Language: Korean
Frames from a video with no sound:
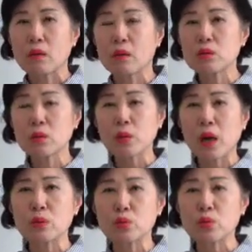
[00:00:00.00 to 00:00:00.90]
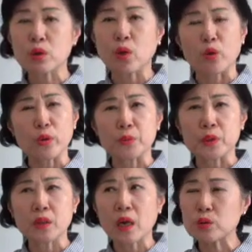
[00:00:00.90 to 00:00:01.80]
어, 근데 왜 할수록 이렇게
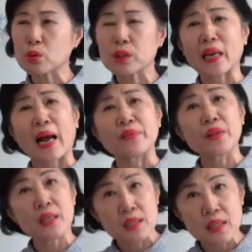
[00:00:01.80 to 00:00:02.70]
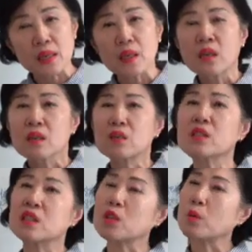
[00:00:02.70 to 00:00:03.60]
어렵지? 할수록 잘 안 되지?
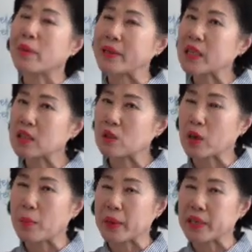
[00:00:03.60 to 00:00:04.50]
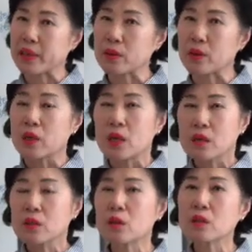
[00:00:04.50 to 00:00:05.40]
그런 지점을 만나실 거란 말이에요.
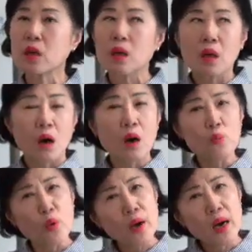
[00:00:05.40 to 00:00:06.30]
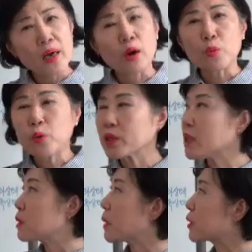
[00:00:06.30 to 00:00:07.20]
그럴 때, 아, 뭐야?
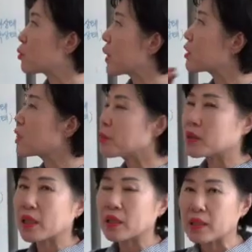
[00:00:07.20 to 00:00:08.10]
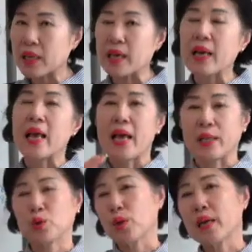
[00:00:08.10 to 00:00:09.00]
포기하지 마시고, 아, 선생님은 그랬는데,
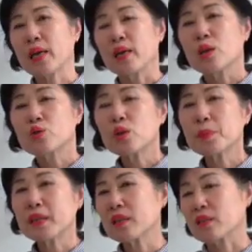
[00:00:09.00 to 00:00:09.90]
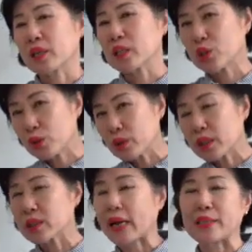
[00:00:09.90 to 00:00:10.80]
애초에 술 빚기는 그렇게 쉬운
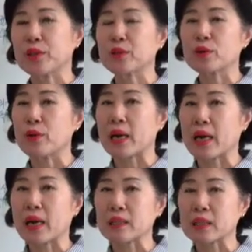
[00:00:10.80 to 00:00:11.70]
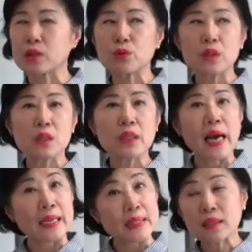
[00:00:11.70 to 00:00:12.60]
일은 아니었던 거야. 근데 쉬운 일이
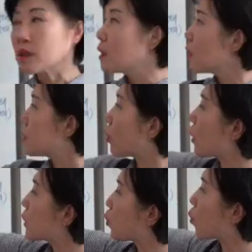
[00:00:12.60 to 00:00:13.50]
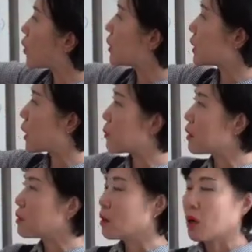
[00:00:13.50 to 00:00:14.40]
아닌 여러 가지 조건이
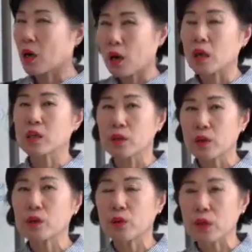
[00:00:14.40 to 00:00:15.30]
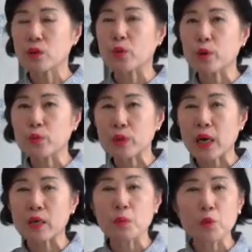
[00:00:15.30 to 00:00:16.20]
있다면, 아, 이러이러해서
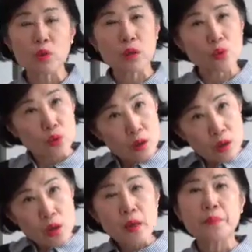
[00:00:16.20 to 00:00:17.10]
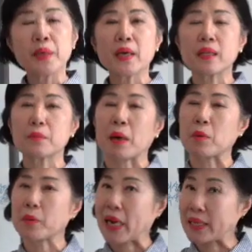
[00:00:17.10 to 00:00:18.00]
어렵구나. 그러면 우리는 또 그걸 피해가는
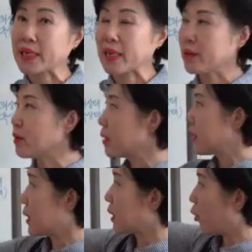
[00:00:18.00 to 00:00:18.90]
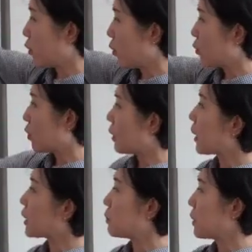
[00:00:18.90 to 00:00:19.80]
방법을 아니까요. 일단 어려운 건
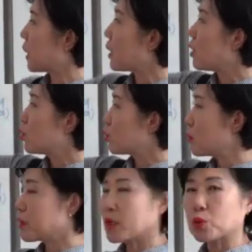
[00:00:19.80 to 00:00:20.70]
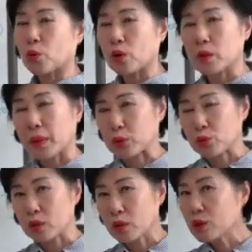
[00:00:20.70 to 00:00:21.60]
하겠습니다. 슬입게 조건을
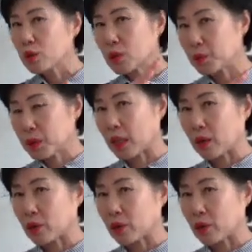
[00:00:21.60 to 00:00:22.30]
맞추는 건 쉽지 않,